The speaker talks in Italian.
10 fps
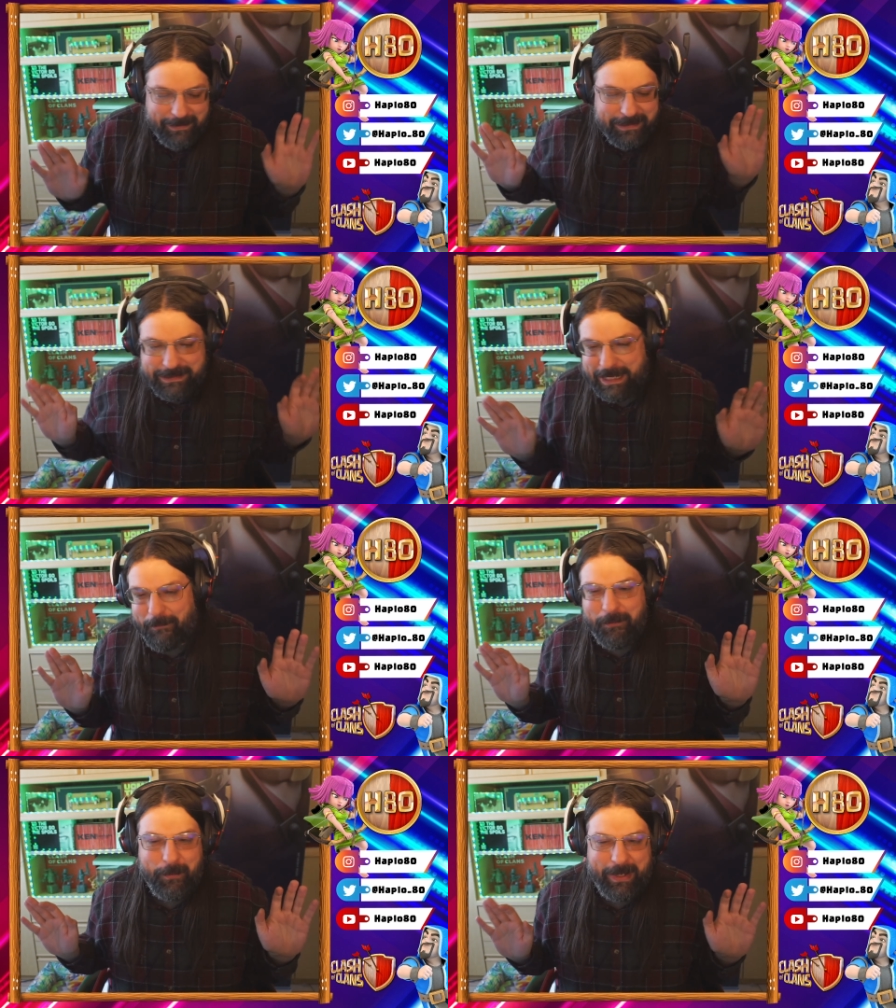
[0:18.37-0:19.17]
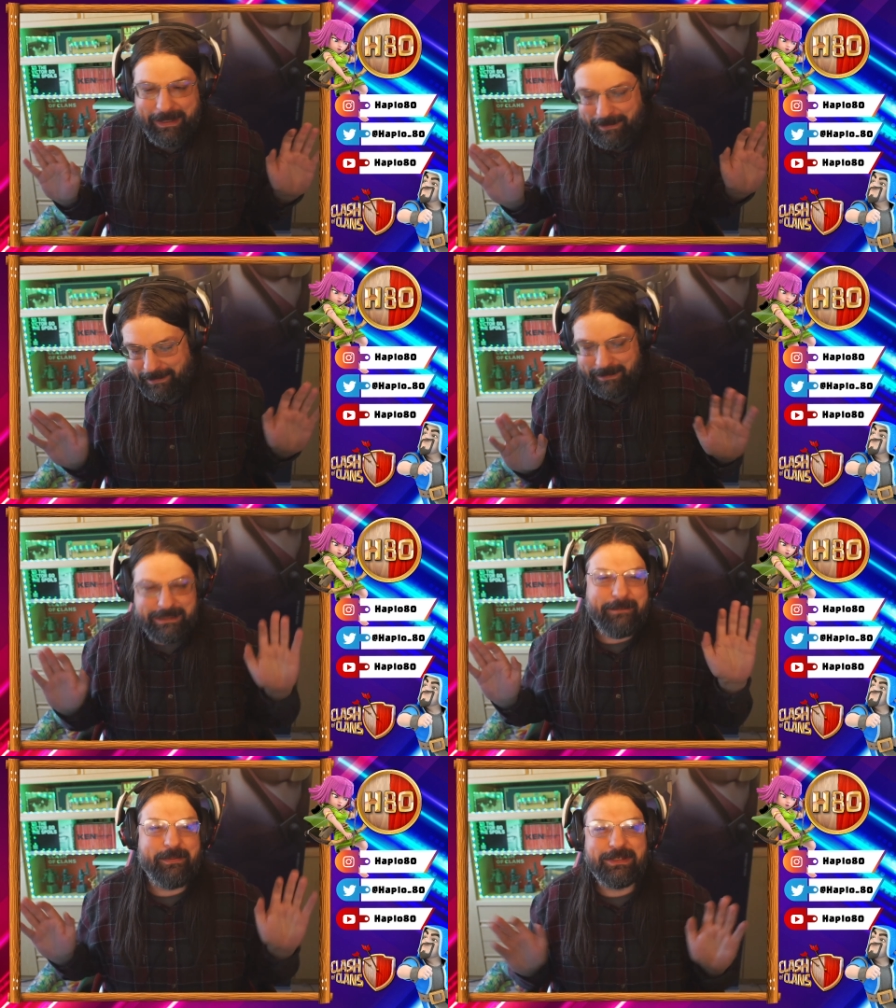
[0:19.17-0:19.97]
siamo qui
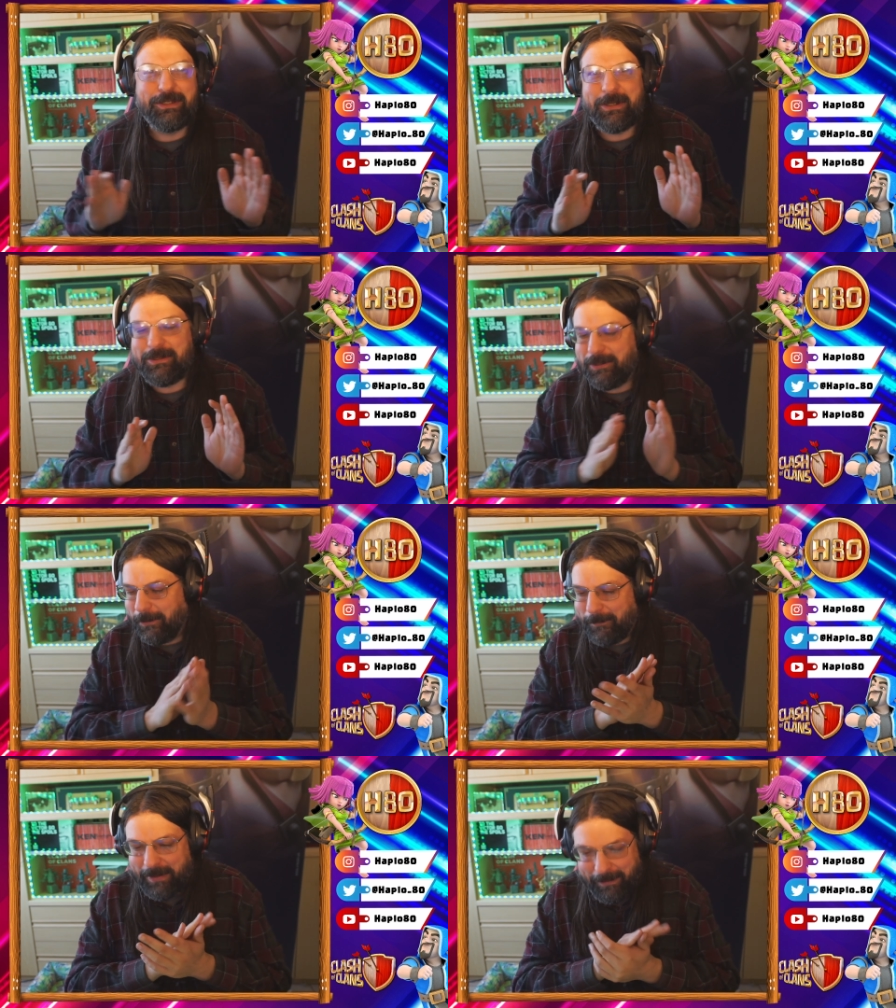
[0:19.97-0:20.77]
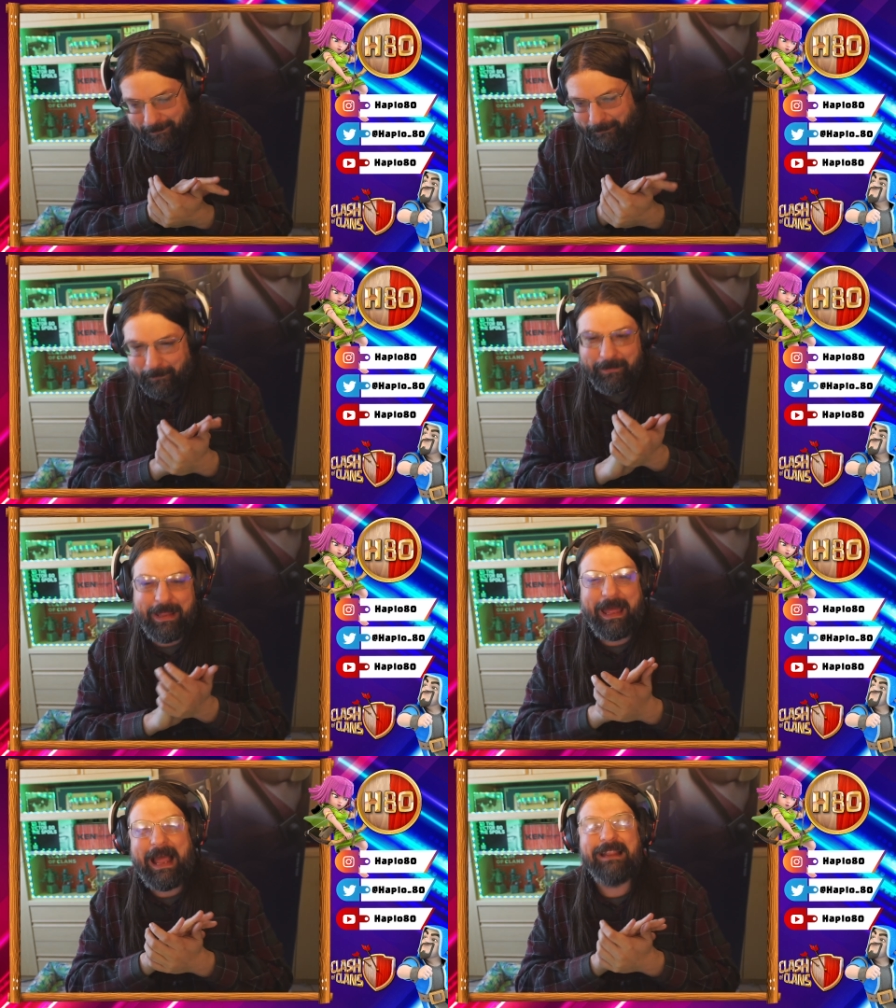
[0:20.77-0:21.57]
sempre su YouTube con
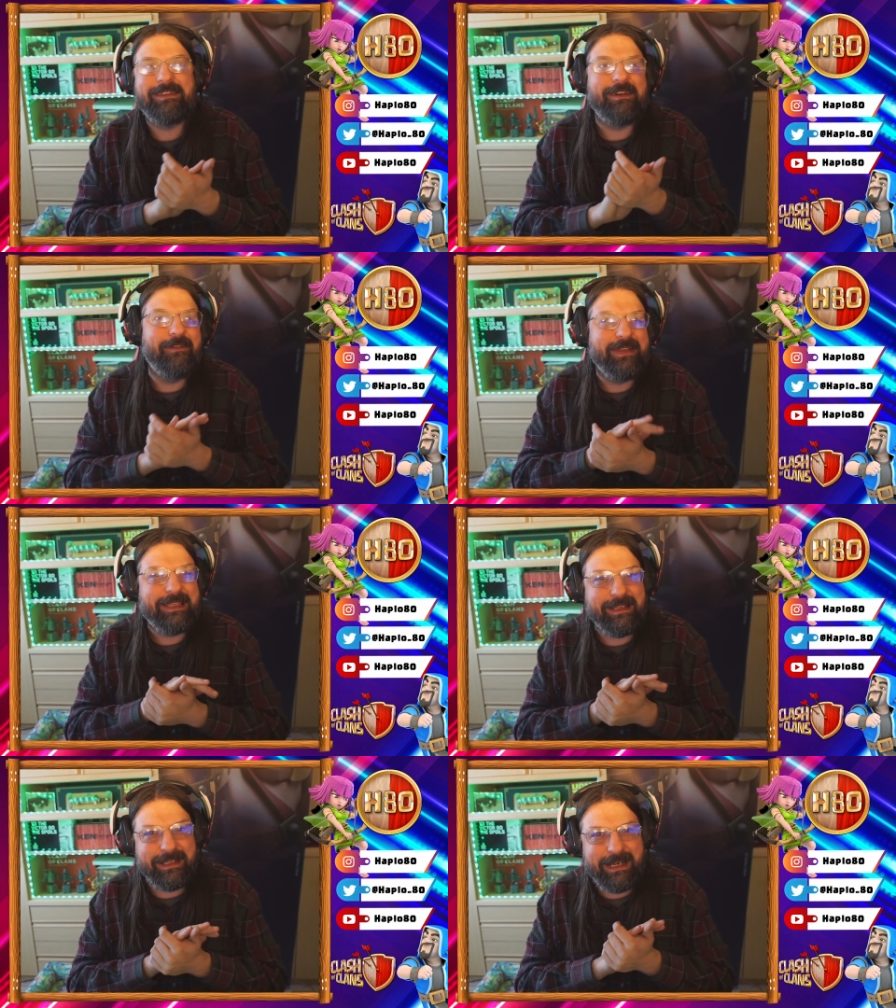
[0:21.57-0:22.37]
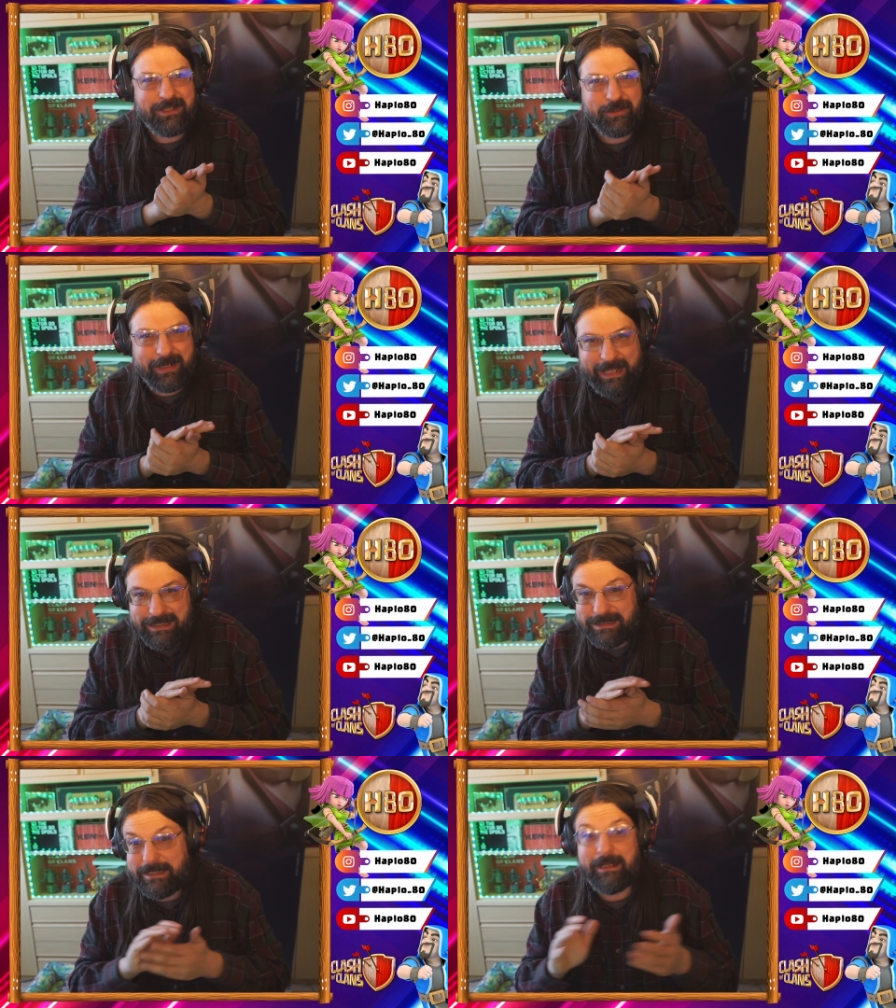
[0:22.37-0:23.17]
altre novità di Clash of
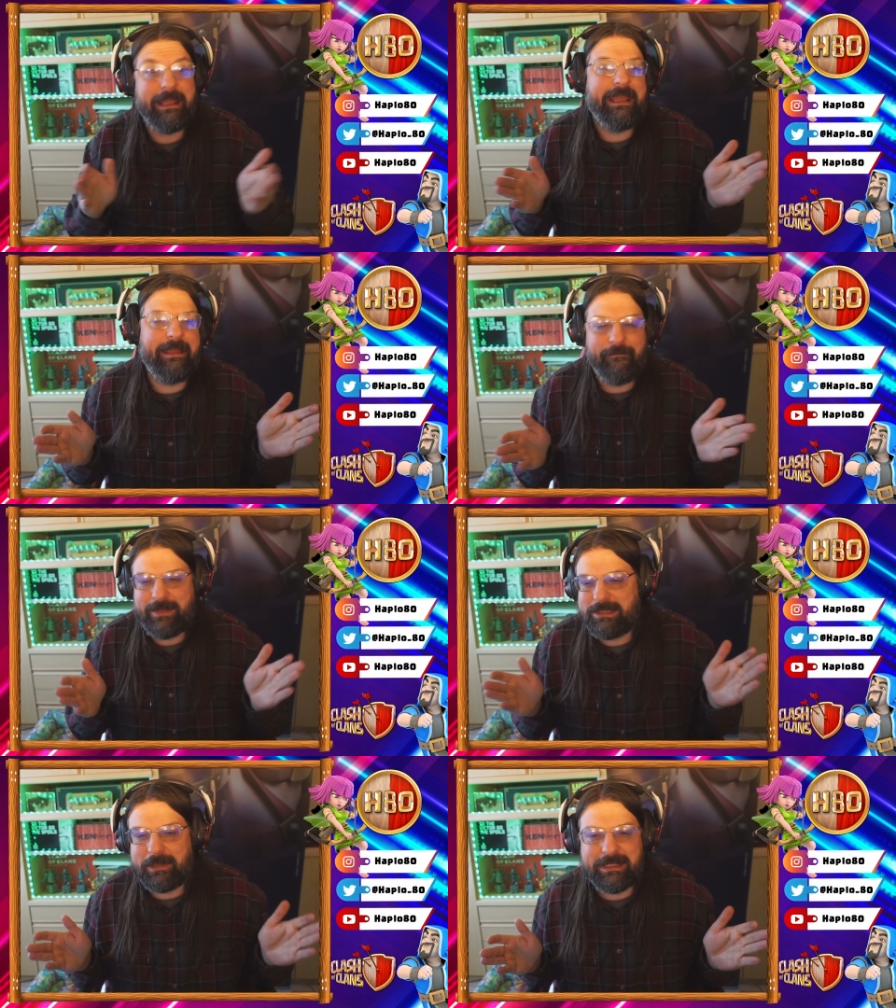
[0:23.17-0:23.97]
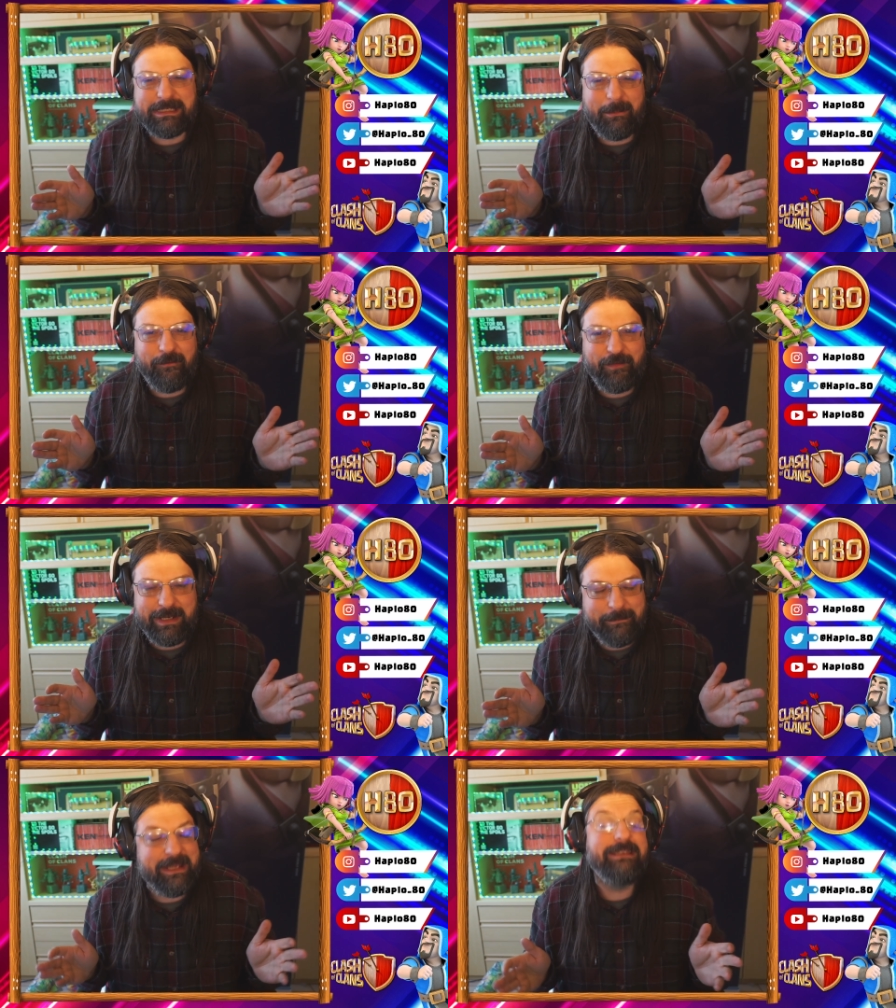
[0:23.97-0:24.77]
Clans e visto che siamo a
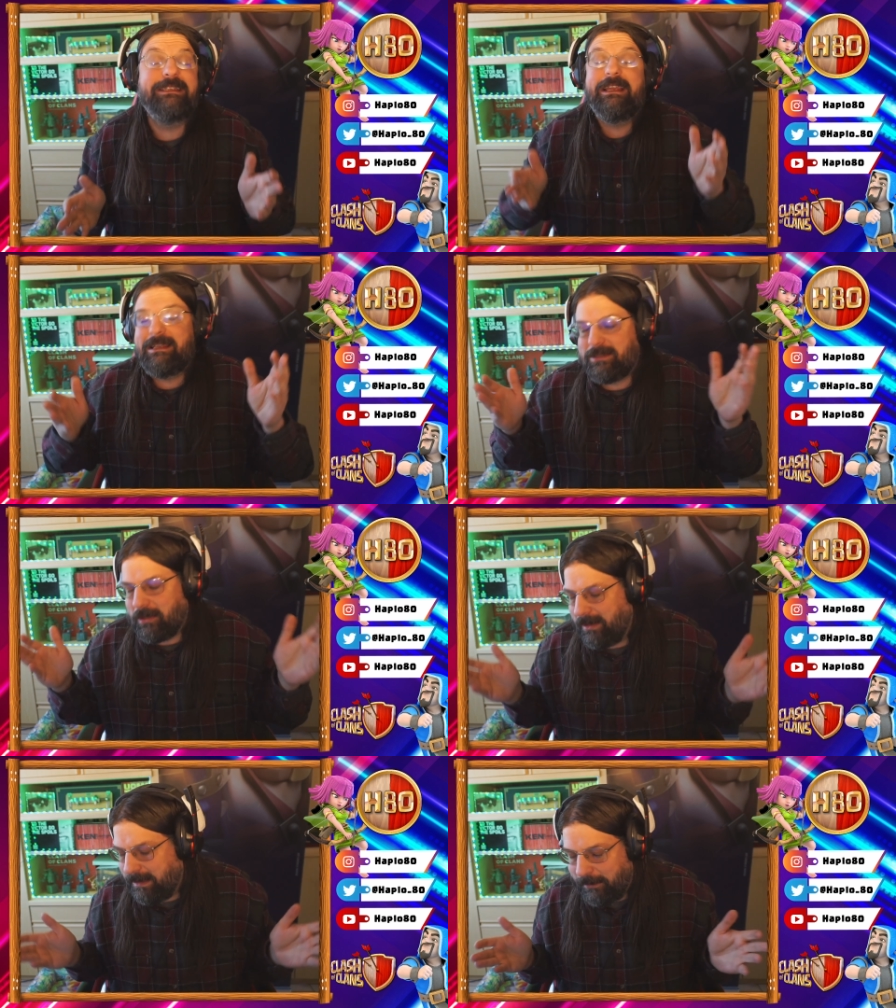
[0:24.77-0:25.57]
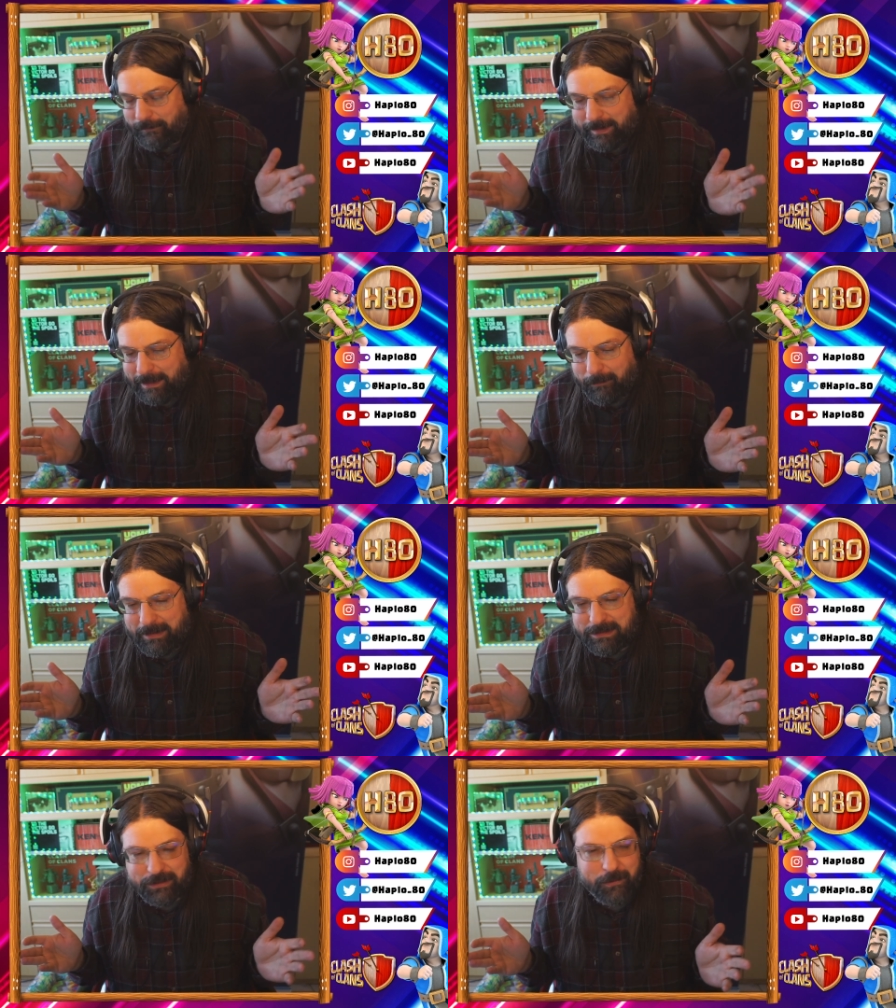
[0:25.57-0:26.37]
fine mese le solite novità
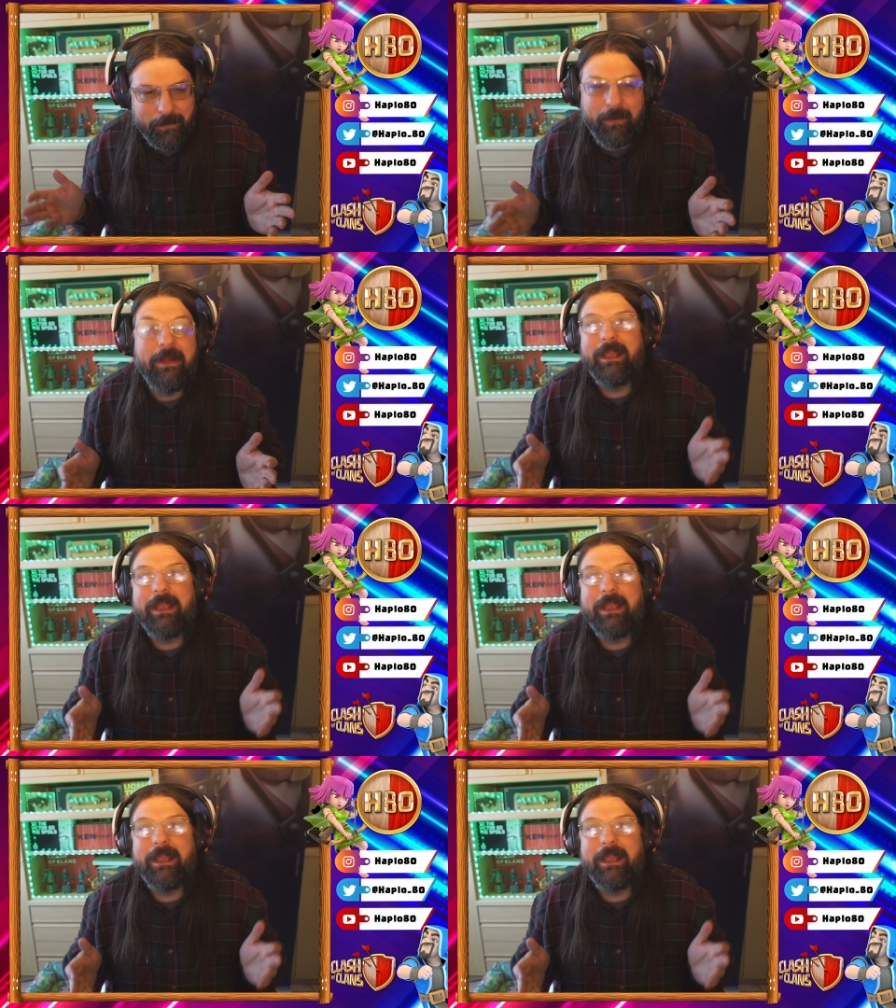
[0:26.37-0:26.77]
quali sono?